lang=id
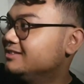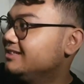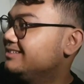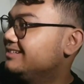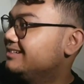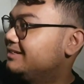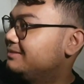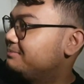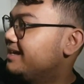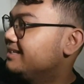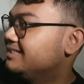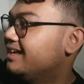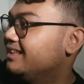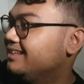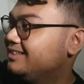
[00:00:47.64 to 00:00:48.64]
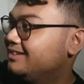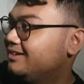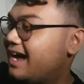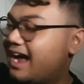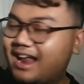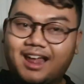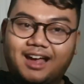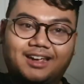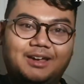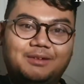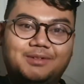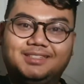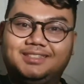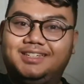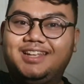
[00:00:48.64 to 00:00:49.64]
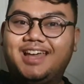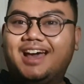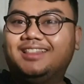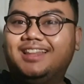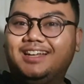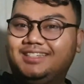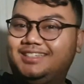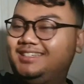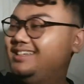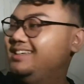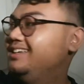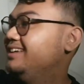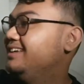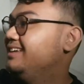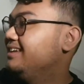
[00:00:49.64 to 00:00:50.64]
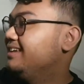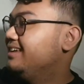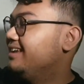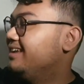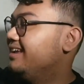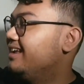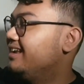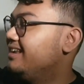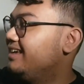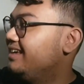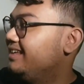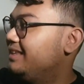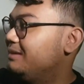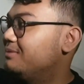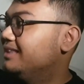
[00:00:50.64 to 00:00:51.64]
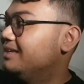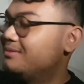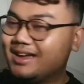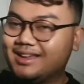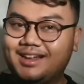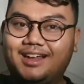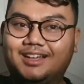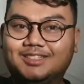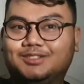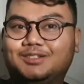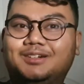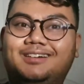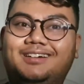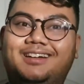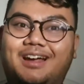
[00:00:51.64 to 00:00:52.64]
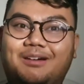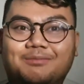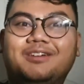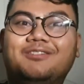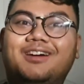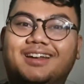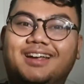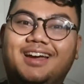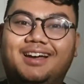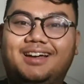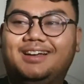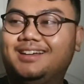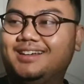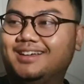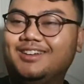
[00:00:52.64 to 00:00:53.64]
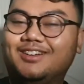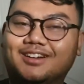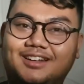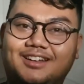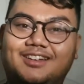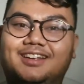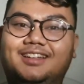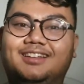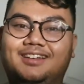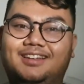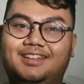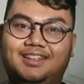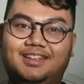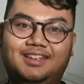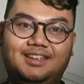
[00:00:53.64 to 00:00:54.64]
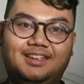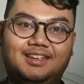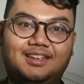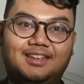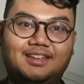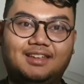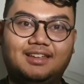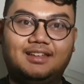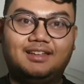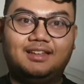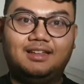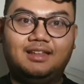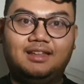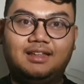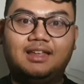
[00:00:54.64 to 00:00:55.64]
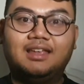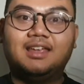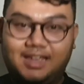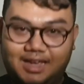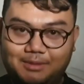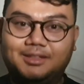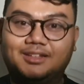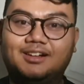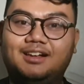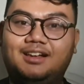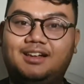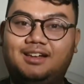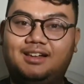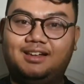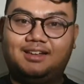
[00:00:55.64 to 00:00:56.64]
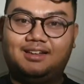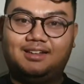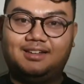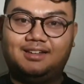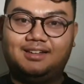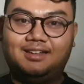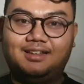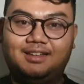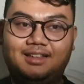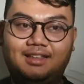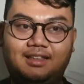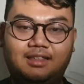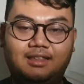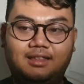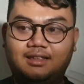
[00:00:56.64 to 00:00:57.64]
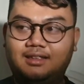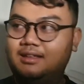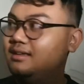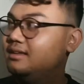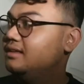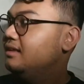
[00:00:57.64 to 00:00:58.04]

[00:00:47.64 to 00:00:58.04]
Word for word: waktu itu pas saat itu anaknya masih di atas jadi tiba-tiba aja langsung ramai warga gedor-gedor api langsung cepet gede ya bang ya? iya betul kira-kira apa yang terbakar bang